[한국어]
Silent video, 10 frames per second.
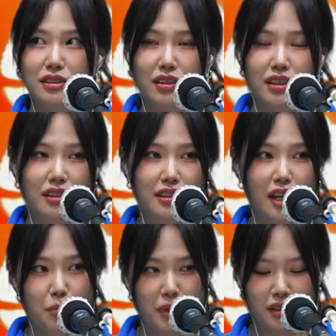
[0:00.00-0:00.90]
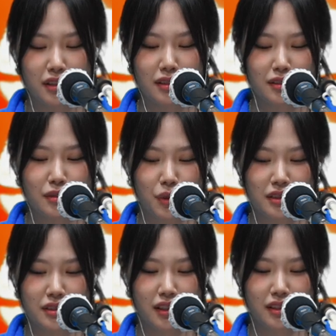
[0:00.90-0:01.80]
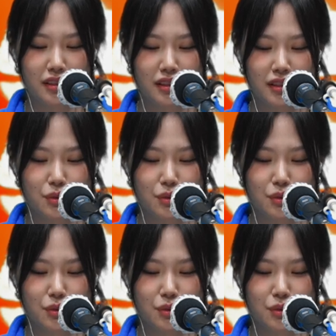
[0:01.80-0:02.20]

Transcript: 저한테 상반기는 굉장히